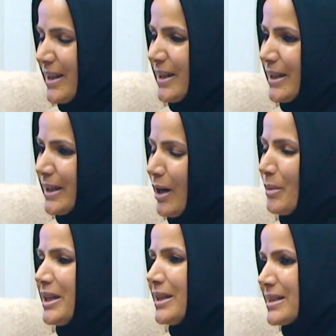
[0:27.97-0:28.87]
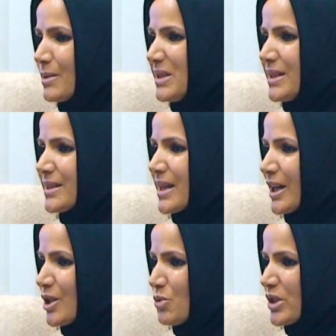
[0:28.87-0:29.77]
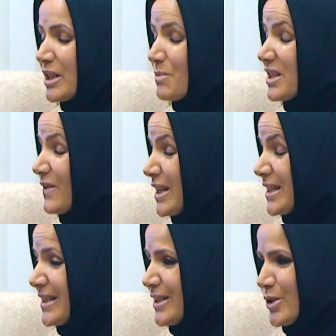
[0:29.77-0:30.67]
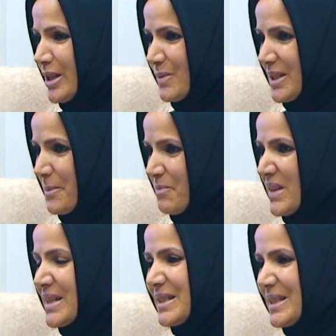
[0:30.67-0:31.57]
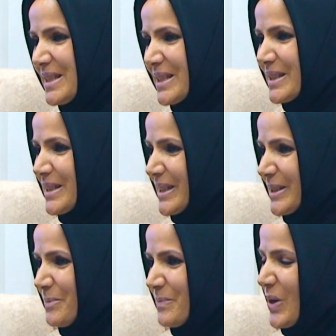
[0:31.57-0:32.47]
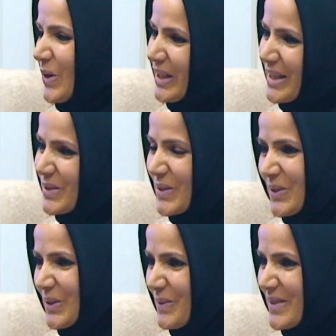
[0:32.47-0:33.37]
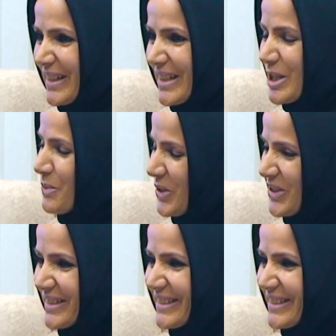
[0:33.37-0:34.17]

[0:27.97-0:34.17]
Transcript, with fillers: E, ama yine de bir takipçilerimize ve izleyicilerimize sizi tanıtalım. Ondan sonra konumuza geçelim. Buyurun.